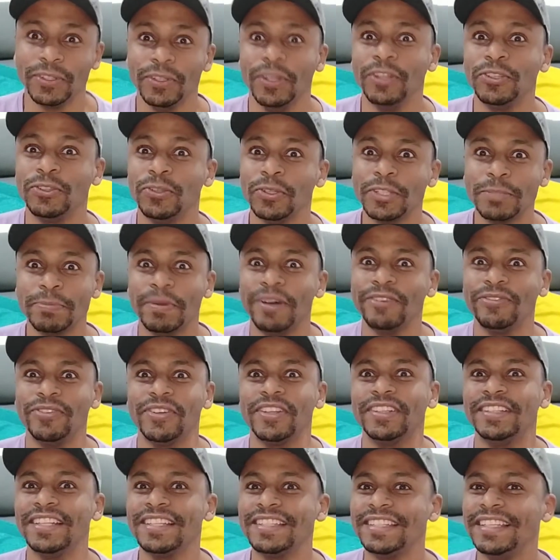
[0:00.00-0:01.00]
eu tô
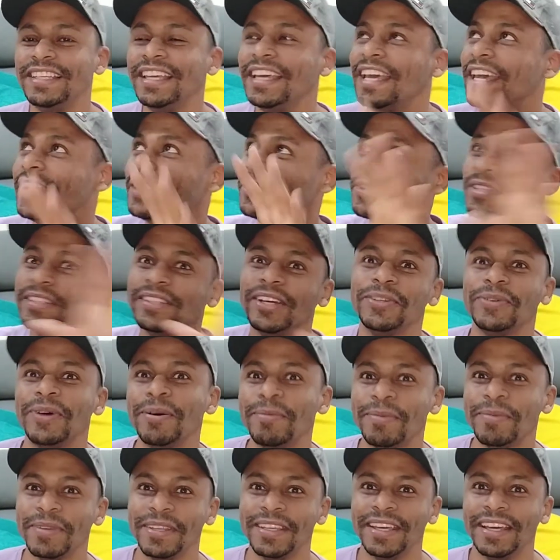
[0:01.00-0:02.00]
esbaforido assim, e o sinal não
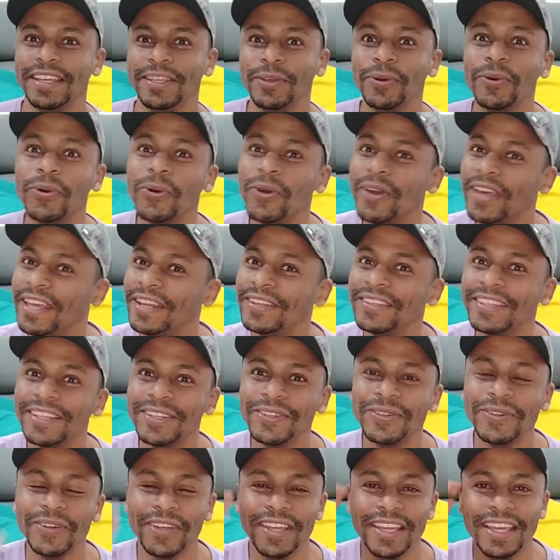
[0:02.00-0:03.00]
abria. E eu correndo,
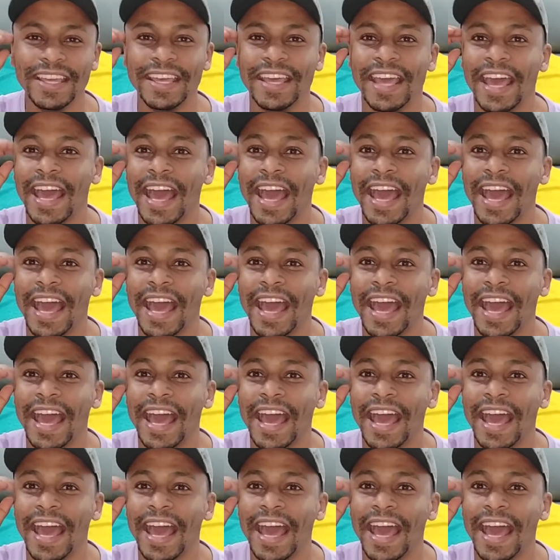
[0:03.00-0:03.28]
querendo correr.